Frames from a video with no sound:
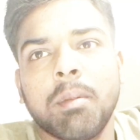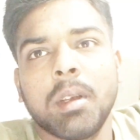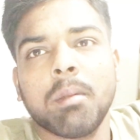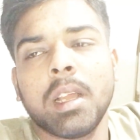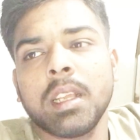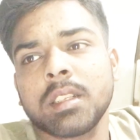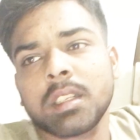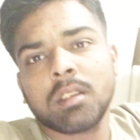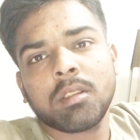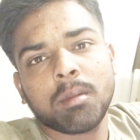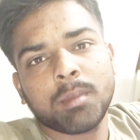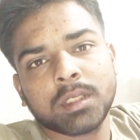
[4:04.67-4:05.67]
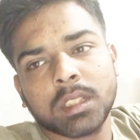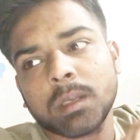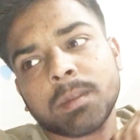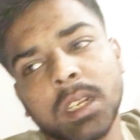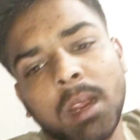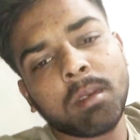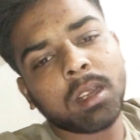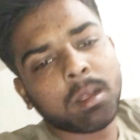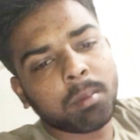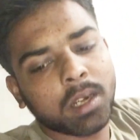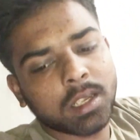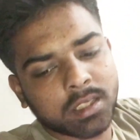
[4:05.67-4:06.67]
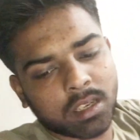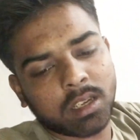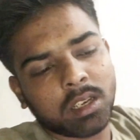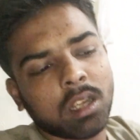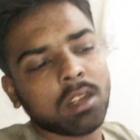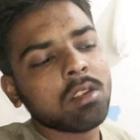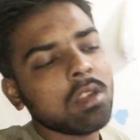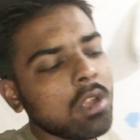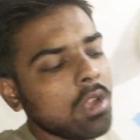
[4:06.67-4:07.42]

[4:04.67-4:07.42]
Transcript: अपने भाई के चैनल को हमेशा सब्सक्राइब करके पहले से रख लिया करो